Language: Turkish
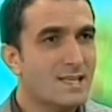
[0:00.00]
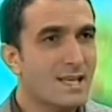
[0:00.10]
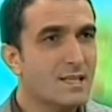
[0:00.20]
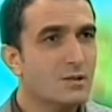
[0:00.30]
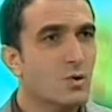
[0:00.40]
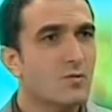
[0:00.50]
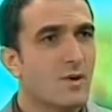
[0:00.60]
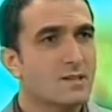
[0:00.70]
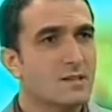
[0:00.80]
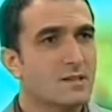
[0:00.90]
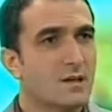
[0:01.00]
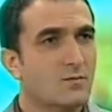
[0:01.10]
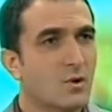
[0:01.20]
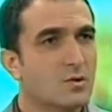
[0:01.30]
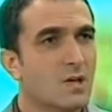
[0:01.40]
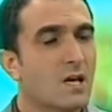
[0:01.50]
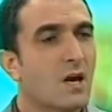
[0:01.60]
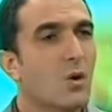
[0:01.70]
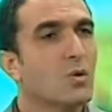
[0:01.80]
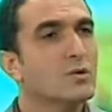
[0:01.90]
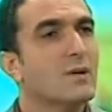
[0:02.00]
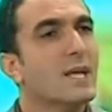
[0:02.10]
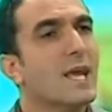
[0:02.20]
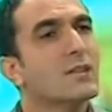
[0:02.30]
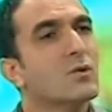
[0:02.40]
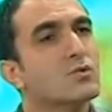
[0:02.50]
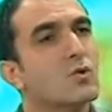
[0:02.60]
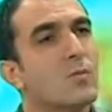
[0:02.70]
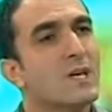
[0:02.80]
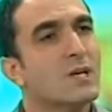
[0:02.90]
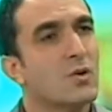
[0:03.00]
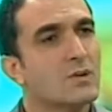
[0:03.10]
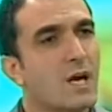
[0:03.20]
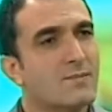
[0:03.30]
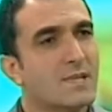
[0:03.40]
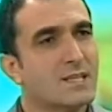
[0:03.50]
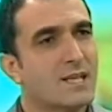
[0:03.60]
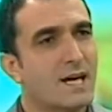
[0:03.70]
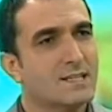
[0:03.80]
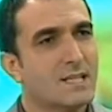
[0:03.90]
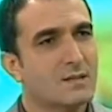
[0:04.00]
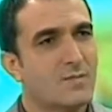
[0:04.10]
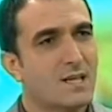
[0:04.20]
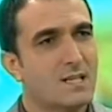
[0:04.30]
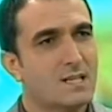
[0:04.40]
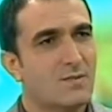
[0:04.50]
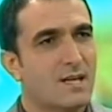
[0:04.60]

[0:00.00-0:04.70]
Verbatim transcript: deride çok fazla sarkma yoksa o zaman endoskopik yöntemleri tercih etmekteyiz.